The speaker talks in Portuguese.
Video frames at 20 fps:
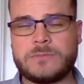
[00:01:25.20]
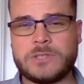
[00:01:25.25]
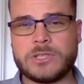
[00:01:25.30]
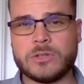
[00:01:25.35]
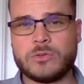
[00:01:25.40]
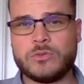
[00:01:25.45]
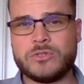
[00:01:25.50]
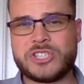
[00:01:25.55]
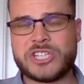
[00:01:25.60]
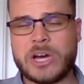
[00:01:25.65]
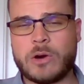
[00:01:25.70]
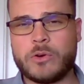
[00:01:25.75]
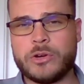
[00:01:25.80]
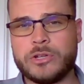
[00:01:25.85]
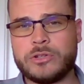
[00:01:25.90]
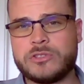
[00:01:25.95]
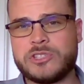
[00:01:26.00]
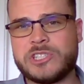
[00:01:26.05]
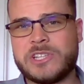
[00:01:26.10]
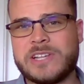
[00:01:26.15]
no dia
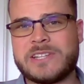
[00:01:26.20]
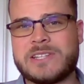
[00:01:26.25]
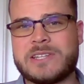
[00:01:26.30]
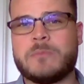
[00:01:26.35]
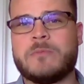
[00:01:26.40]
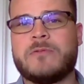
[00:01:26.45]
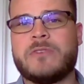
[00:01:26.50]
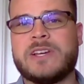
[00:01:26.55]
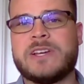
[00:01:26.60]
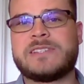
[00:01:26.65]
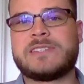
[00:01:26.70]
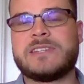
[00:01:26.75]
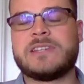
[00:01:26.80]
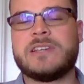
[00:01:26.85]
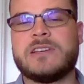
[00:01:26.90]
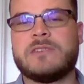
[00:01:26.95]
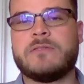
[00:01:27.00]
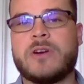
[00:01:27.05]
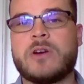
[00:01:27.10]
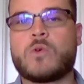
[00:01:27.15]
8 de dezembro vai,
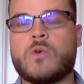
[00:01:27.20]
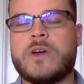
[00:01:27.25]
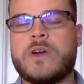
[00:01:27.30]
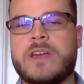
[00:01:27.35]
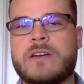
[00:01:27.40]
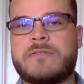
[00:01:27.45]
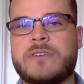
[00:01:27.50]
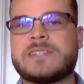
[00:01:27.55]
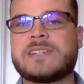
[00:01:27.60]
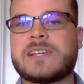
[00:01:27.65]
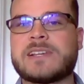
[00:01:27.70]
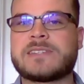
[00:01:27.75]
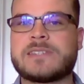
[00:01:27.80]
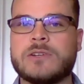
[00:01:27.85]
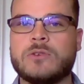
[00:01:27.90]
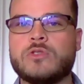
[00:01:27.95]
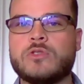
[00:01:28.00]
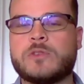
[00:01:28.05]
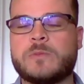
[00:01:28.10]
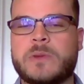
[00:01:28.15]
ser, vai ocorrer a
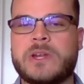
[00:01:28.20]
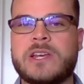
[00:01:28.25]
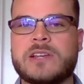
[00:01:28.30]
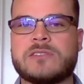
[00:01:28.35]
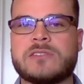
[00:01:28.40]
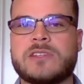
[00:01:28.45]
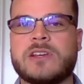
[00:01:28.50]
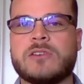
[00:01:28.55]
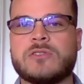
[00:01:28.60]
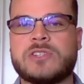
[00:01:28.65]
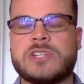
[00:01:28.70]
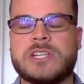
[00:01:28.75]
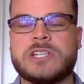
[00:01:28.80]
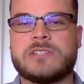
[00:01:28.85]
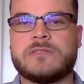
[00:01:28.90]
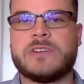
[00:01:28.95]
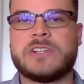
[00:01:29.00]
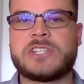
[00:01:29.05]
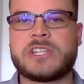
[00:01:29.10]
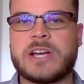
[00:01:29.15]
fixação dos preços, né? ou
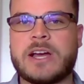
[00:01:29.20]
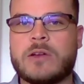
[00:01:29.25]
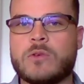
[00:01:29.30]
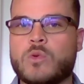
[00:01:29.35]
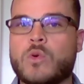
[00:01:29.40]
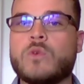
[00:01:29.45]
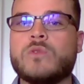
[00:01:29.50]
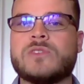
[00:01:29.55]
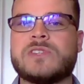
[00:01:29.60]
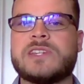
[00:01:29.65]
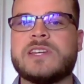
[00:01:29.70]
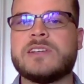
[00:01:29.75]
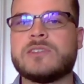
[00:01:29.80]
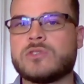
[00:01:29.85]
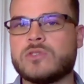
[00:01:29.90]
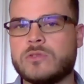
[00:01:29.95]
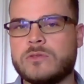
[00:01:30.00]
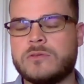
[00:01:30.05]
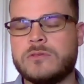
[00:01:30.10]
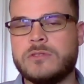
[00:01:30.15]
seja, vai chegar no
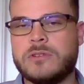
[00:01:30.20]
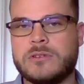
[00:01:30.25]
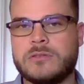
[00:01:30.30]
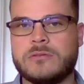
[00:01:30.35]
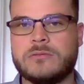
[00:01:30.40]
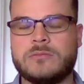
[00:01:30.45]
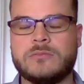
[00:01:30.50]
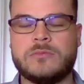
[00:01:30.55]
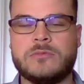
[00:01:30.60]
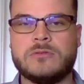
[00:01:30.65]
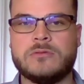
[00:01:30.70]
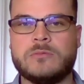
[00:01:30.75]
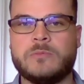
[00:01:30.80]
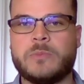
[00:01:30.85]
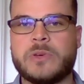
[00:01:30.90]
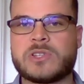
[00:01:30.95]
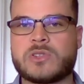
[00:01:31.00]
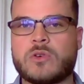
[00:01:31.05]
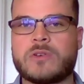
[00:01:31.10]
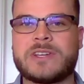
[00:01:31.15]
consenso do, do
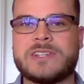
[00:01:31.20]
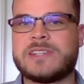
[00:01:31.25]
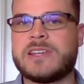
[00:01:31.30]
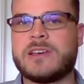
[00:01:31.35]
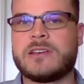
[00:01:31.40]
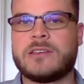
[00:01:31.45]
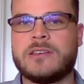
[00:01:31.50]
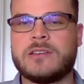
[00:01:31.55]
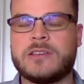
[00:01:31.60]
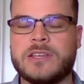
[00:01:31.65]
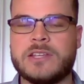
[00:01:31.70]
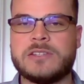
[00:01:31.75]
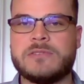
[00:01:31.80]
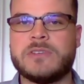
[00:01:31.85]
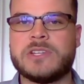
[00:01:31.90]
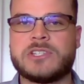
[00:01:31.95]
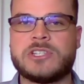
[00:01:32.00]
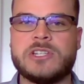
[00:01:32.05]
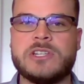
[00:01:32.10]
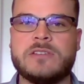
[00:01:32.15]
pessoal que, quiser, que quis
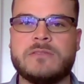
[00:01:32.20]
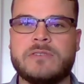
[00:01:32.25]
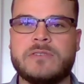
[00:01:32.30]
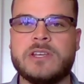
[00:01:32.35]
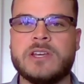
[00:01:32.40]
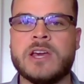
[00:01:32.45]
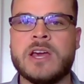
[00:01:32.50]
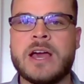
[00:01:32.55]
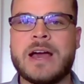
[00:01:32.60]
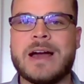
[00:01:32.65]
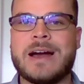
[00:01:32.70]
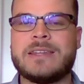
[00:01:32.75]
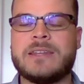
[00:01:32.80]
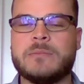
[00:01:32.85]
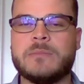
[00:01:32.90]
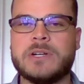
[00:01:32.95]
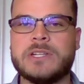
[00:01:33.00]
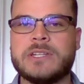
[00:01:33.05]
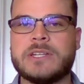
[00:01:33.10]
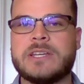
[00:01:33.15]
investir, enfim, a
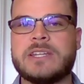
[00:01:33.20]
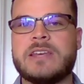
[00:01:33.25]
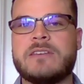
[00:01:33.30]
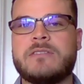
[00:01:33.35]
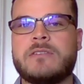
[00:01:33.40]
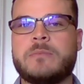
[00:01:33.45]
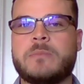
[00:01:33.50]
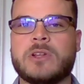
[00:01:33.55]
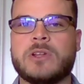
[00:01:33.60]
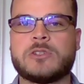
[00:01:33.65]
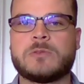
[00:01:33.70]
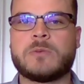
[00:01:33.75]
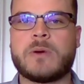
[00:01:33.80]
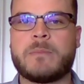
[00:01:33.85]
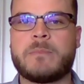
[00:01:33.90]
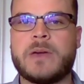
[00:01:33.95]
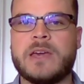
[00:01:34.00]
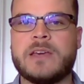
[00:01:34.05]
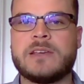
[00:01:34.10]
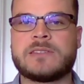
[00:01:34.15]
demanda que teve pelos
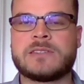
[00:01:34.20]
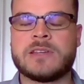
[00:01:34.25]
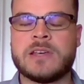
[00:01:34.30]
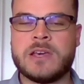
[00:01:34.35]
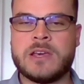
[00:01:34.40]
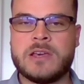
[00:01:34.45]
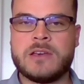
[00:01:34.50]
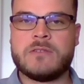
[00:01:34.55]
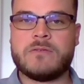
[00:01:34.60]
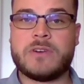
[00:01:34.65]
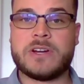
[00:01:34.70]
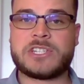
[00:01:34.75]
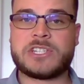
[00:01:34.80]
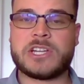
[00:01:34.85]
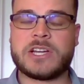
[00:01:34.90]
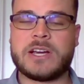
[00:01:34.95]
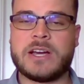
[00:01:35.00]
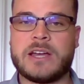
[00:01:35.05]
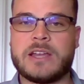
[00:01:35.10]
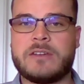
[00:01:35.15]
papéis, vai
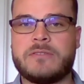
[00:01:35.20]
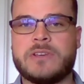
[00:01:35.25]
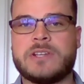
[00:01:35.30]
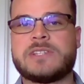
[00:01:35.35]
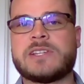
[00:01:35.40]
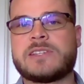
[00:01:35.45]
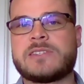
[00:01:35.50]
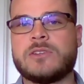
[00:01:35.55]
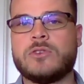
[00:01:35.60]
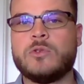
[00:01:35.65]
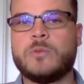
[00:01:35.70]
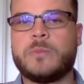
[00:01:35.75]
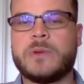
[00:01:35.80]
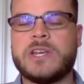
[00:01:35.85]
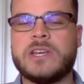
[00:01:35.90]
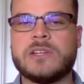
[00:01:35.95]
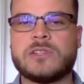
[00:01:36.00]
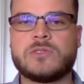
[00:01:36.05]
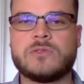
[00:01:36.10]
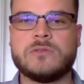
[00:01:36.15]
chegar na fixação do
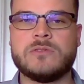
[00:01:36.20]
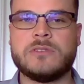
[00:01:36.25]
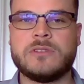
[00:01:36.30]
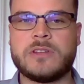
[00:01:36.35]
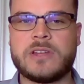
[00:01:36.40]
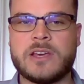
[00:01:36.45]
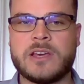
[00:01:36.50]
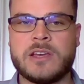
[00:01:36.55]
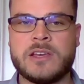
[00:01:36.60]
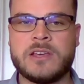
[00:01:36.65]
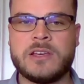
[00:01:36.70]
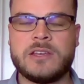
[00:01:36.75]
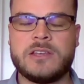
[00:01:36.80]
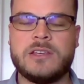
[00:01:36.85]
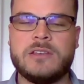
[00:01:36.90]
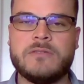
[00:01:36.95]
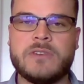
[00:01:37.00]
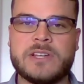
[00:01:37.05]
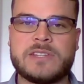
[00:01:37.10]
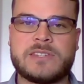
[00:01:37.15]
preço né?
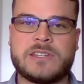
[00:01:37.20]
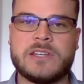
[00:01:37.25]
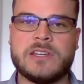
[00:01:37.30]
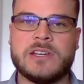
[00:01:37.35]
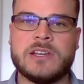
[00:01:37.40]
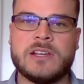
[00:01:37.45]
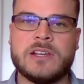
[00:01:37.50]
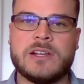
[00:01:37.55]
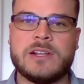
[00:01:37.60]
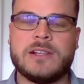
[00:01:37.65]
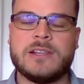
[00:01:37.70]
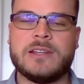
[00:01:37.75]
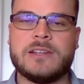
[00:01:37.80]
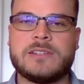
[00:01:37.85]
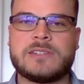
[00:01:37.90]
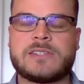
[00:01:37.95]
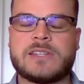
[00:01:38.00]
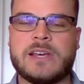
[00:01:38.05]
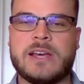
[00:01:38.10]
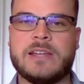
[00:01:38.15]
e vai ser
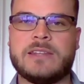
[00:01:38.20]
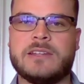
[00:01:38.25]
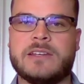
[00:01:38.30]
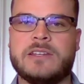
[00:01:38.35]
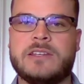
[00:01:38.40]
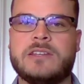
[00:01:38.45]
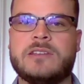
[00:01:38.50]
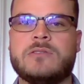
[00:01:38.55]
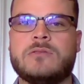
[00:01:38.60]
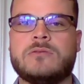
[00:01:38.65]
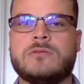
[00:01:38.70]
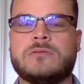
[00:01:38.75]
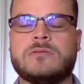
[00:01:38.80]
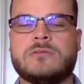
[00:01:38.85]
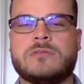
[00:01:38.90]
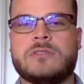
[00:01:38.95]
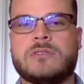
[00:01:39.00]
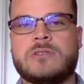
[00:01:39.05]
lançada aí o,